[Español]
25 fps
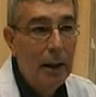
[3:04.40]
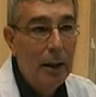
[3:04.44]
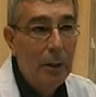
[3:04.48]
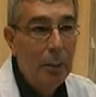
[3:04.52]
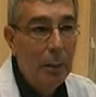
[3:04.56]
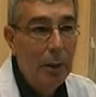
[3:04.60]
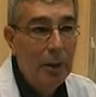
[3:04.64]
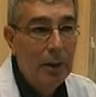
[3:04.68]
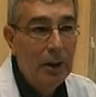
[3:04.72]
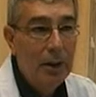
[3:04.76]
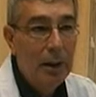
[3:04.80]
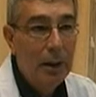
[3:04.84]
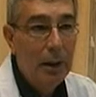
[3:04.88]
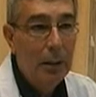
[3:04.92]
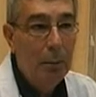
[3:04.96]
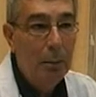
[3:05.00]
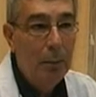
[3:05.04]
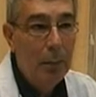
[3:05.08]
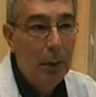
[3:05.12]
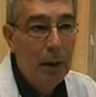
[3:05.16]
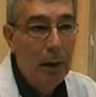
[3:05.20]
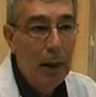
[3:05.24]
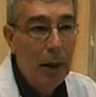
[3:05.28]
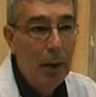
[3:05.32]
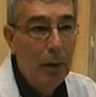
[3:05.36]
y después se ha
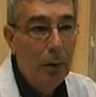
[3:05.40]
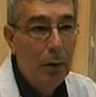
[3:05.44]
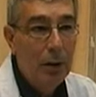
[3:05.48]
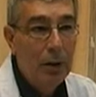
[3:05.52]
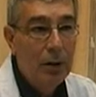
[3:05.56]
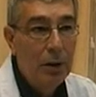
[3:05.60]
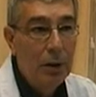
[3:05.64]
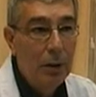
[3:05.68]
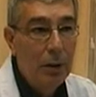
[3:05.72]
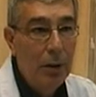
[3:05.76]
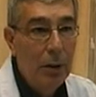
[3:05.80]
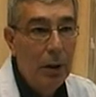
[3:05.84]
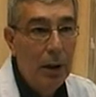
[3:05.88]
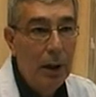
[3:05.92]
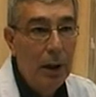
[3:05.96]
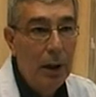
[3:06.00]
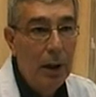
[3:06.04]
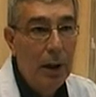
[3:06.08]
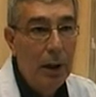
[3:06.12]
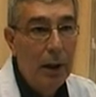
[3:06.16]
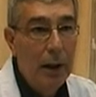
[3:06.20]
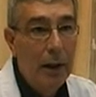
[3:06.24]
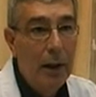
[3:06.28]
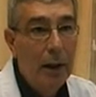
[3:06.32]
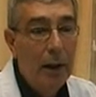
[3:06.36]
ampliado a
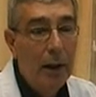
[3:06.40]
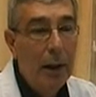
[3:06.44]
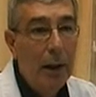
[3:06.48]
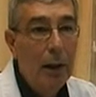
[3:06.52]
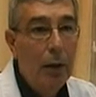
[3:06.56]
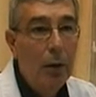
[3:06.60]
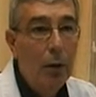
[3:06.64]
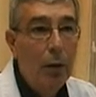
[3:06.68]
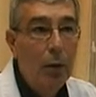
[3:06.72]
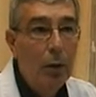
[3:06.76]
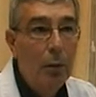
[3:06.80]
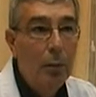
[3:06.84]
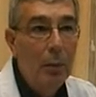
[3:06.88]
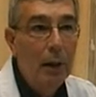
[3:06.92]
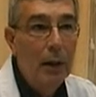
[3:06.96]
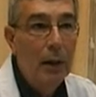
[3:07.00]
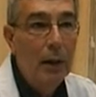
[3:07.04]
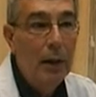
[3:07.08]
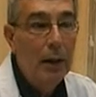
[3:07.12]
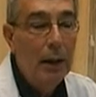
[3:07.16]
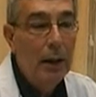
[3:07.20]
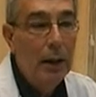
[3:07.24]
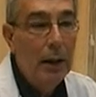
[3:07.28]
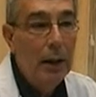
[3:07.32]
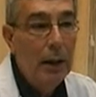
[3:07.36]
cirugías de
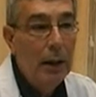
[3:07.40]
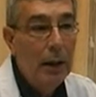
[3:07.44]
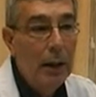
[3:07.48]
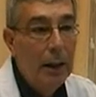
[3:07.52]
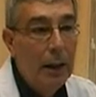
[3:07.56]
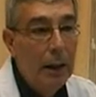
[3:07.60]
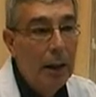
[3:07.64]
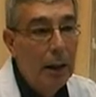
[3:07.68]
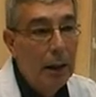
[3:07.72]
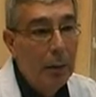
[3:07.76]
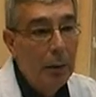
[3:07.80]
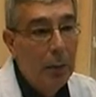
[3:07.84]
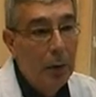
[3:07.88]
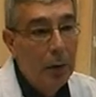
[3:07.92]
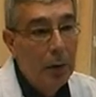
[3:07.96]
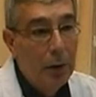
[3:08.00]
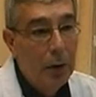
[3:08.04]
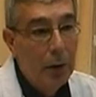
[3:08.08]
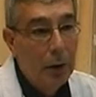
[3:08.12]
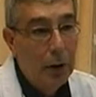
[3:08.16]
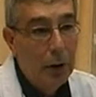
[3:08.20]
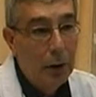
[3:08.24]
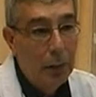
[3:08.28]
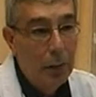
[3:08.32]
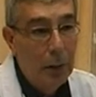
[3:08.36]
glaucoma y
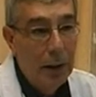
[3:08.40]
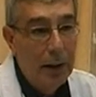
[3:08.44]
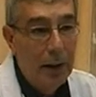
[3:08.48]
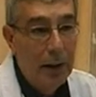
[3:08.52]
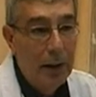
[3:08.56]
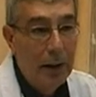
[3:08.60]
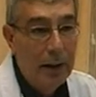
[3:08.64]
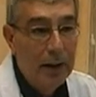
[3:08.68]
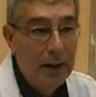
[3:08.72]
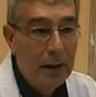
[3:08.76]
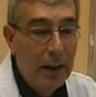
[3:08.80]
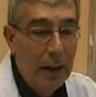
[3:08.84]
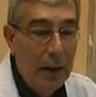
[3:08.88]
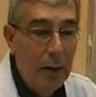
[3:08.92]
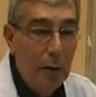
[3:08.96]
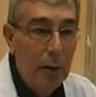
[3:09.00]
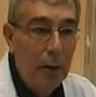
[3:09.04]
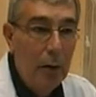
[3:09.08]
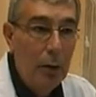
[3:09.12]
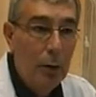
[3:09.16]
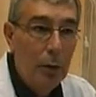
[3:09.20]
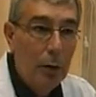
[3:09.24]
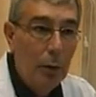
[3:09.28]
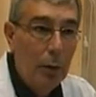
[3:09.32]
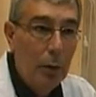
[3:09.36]
posteriormente se ha
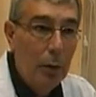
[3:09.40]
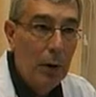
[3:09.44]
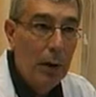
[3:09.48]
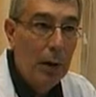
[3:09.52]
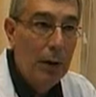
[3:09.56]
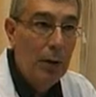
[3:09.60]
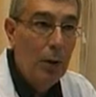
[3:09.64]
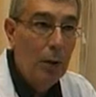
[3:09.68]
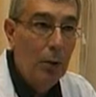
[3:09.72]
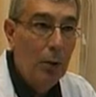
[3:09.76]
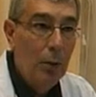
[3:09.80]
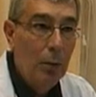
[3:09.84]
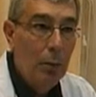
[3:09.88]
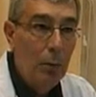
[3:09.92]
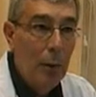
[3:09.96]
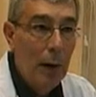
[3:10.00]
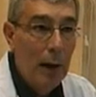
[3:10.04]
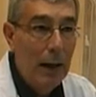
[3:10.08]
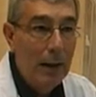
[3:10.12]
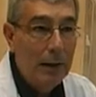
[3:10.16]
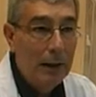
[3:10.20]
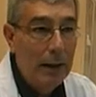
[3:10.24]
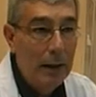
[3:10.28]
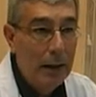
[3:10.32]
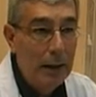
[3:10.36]
ido incorporando
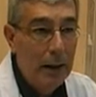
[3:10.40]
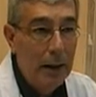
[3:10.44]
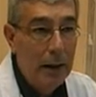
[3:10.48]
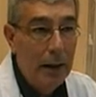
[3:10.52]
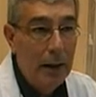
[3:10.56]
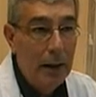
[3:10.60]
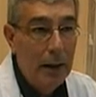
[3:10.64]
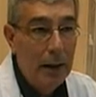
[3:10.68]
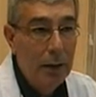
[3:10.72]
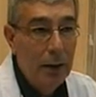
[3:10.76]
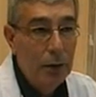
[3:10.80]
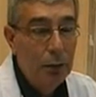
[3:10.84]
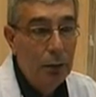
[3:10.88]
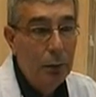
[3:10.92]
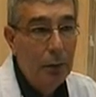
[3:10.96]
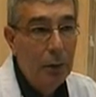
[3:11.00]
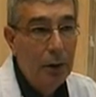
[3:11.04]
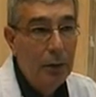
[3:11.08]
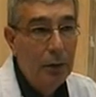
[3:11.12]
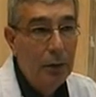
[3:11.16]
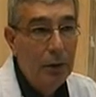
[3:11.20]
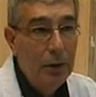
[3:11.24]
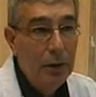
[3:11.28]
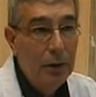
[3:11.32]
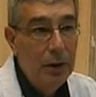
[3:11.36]
a técnicas de
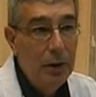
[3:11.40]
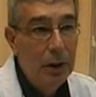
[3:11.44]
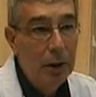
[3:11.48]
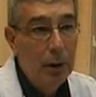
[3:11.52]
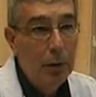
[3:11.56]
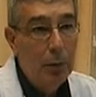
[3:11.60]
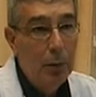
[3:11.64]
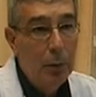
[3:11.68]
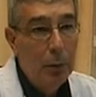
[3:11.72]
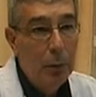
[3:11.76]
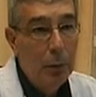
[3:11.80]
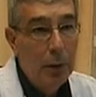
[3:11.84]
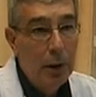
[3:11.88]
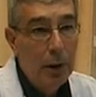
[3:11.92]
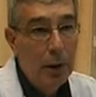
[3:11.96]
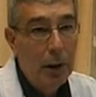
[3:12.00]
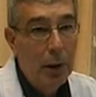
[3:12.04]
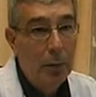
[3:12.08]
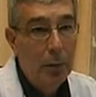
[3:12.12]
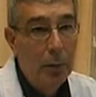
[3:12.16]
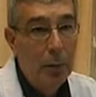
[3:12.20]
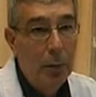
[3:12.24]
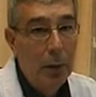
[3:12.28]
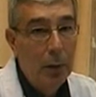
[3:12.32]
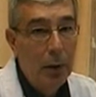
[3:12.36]
superficie como por
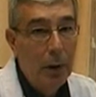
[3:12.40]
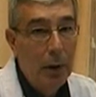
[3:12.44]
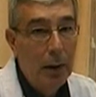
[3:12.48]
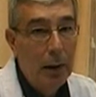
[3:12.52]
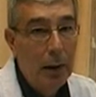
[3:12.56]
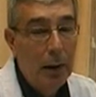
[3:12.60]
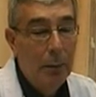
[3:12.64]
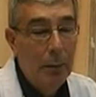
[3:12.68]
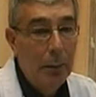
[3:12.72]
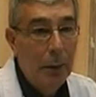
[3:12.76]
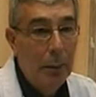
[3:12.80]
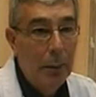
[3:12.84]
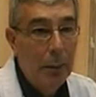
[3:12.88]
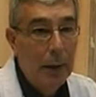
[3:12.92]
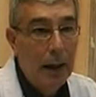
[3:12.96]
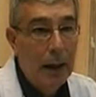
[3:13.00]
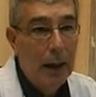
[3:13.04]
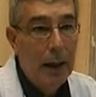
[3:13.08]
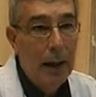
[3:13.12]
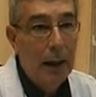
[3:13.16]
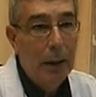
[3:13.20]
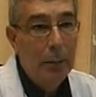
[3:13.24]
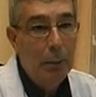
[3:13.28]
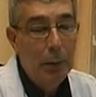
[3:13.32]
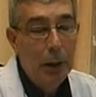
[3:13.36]
ejemplo las
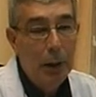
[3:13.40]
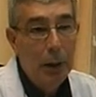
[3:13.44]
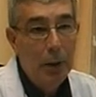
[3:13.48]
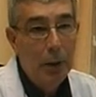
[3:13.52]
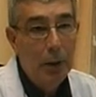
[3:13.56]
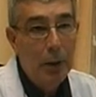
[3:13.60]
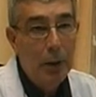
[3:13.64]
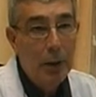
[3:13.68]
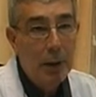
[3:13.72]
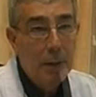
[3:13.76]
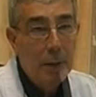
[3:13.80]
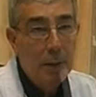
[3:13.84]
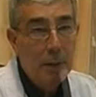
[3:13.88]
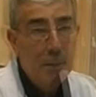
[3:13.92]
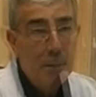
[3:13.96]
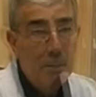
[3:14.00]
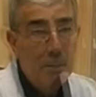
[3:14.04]
membranas amnióticas.